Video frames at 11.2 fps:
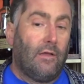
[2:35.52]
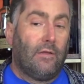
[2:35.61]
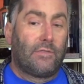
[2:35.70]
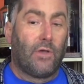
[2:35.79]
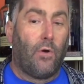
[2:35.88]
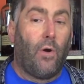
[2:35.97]

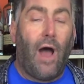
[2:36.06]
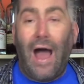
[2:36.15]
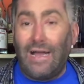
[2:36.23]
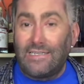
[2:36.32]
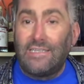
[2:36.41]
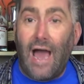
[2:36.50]
So,
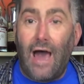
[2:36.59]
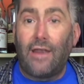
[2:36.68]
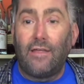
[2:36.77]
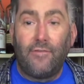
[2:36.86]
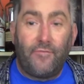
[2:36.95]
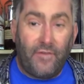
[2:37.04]
acht
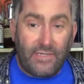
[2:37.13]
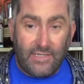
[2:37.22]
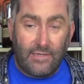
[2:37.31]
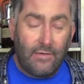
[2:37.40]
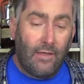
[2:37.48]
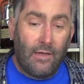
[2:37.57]
Jahre in
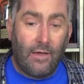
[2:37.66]
Fässern.